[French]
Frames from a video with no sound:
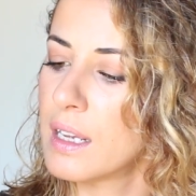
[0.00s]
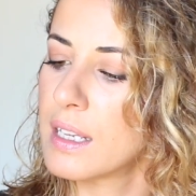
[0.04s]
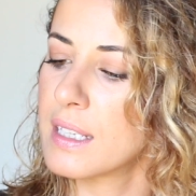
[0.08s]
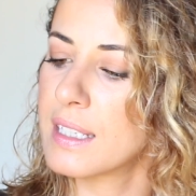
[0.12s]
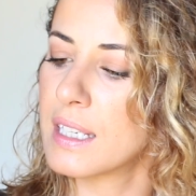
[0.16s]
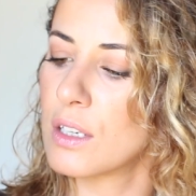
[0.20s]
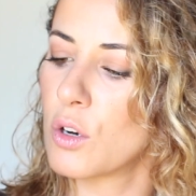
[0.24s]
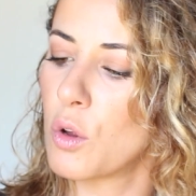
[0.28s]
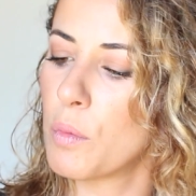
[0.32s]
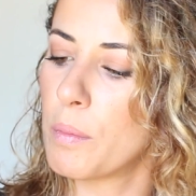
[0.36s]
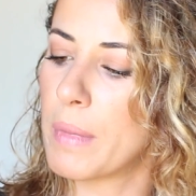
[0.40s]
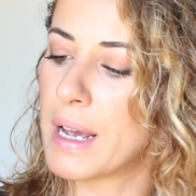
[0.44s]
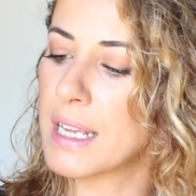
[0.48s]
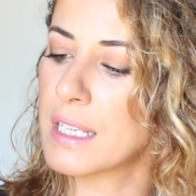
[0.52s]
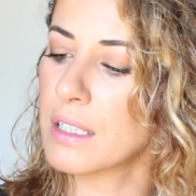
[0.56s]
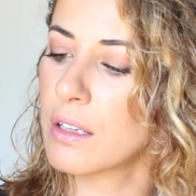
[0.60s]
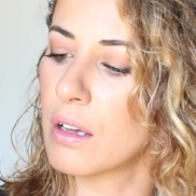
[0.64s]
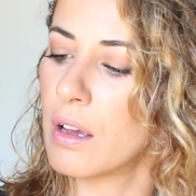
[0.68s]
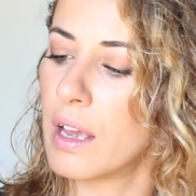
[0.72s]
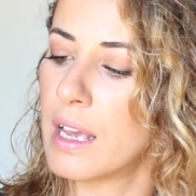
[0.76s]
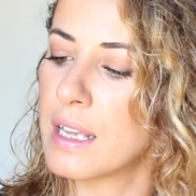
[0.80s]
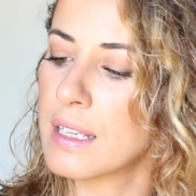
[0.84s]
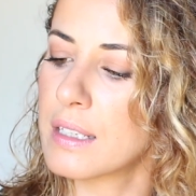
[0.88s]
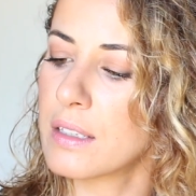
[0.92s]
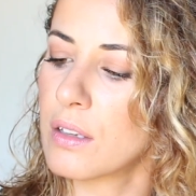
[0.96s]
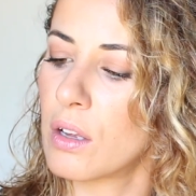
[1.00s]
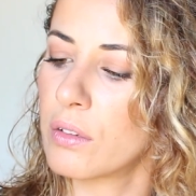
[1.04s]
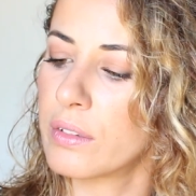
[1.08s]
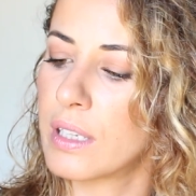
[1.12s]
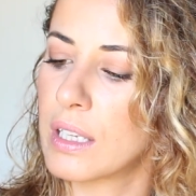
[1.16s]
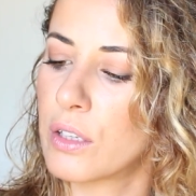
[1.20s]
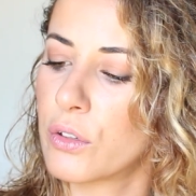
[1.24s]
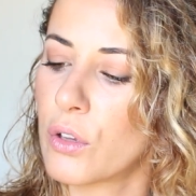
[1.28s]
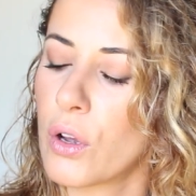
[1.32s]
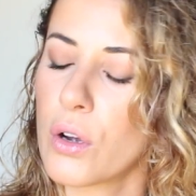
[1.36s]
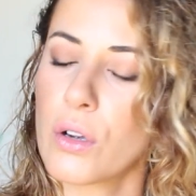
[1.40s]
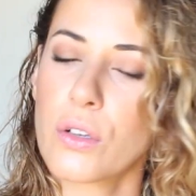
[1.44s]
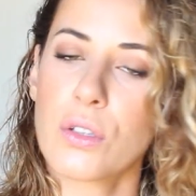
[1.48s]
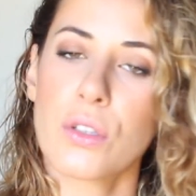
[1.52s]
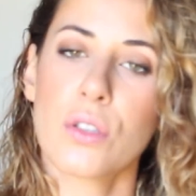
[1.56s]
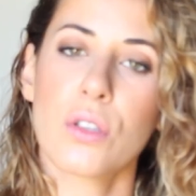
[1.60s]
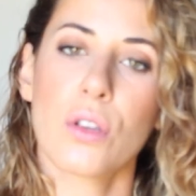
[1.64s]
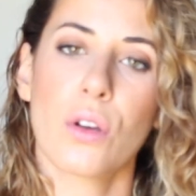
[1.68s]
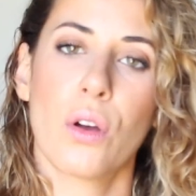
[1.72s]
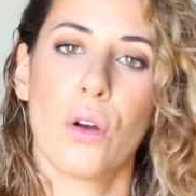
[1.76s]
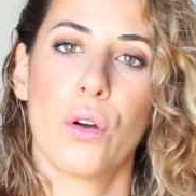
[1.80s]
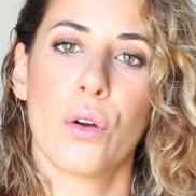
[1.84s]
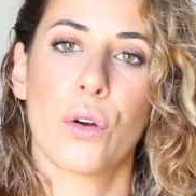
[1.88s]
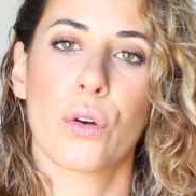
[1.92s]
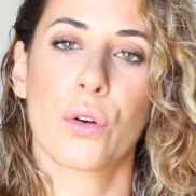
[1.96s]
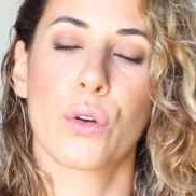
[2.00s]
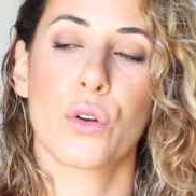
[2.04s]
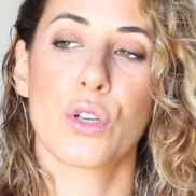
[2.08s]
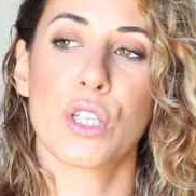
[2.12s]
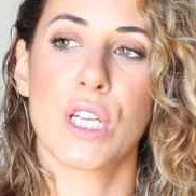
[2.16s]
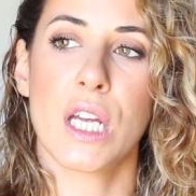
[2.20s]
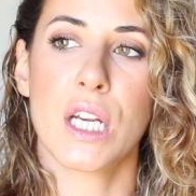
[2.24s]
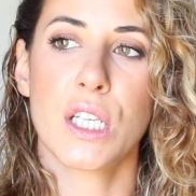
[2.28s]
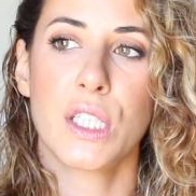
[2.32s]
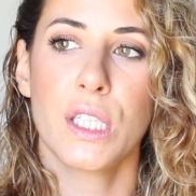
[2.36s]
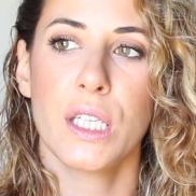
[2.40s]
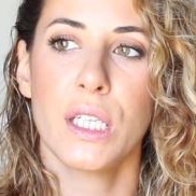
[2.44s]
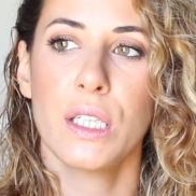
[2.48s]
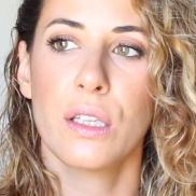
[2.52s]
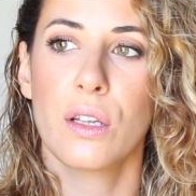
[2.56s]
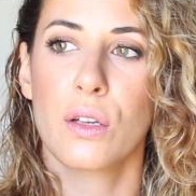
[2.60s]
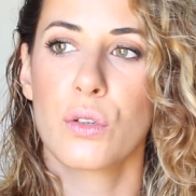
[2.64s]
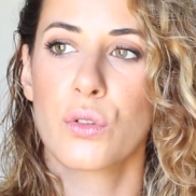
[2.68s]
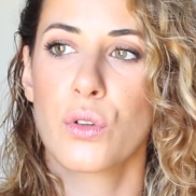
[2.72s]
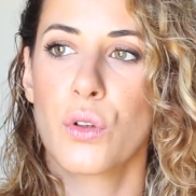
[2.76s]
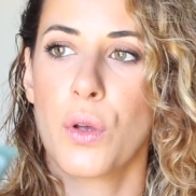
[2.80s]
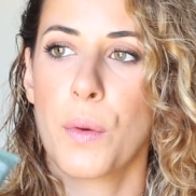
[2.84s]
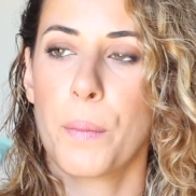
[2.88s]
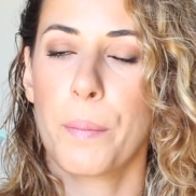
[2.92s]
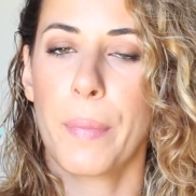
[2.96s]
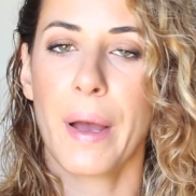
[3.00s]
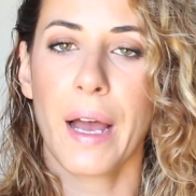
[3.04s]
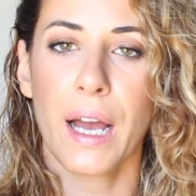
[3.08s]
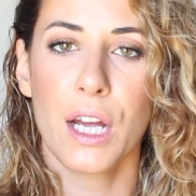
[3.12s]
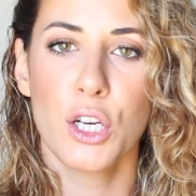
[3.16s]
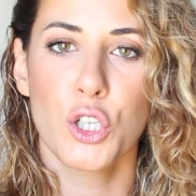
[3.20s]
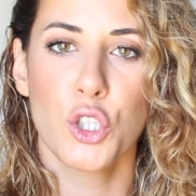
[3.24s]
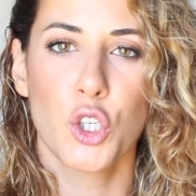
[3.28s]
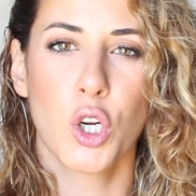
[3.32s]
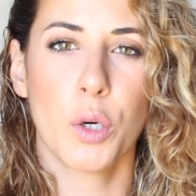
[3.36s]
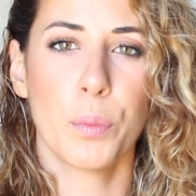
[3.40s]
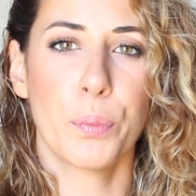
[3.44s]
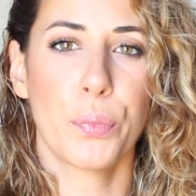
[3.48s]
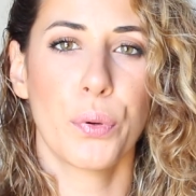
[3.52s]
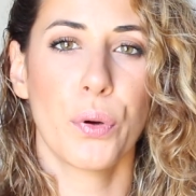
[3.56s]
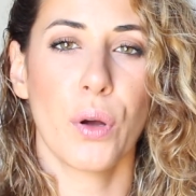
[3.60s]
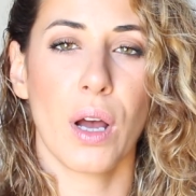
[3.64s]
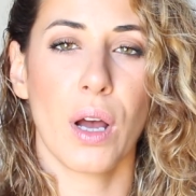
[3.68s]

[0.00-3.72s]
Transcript: C'est le masque Instant Detox que j'ai acheté dans un Parashop,